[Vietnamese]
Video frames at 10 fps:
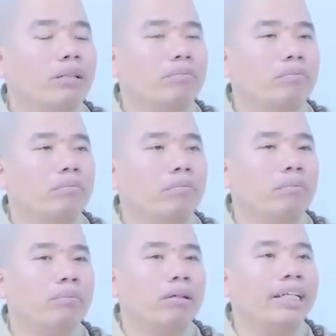mình
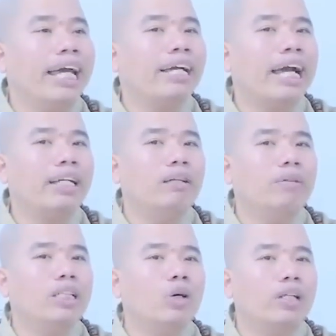mình mình ghét ai đi
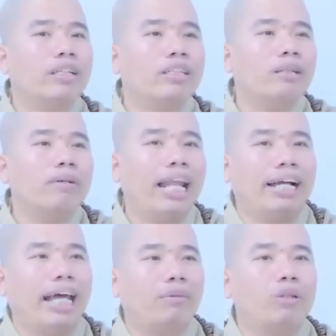mình vô nhà vệ sinh mình
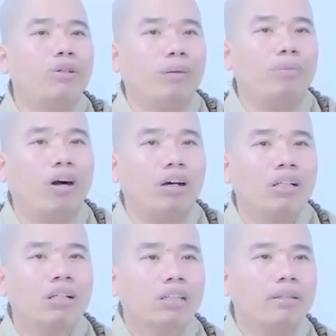lạng lạng mình gặp họ
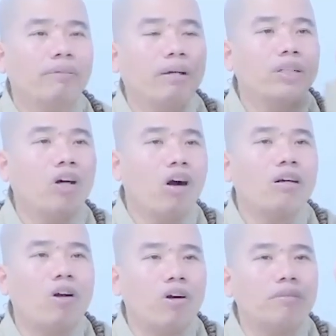tự nhiên là mình
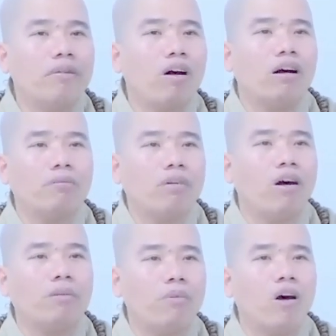gõ cửa bon
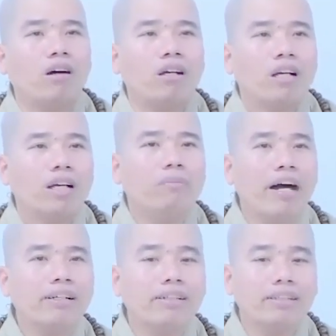bon bon nó
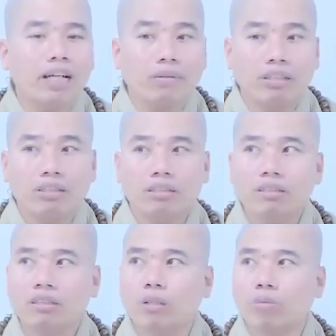mở cửa ra nó
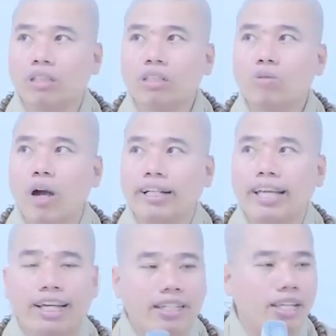dùng cái thứ
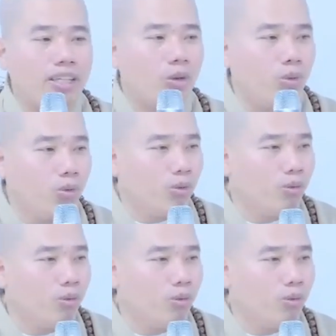quan gia trái chủ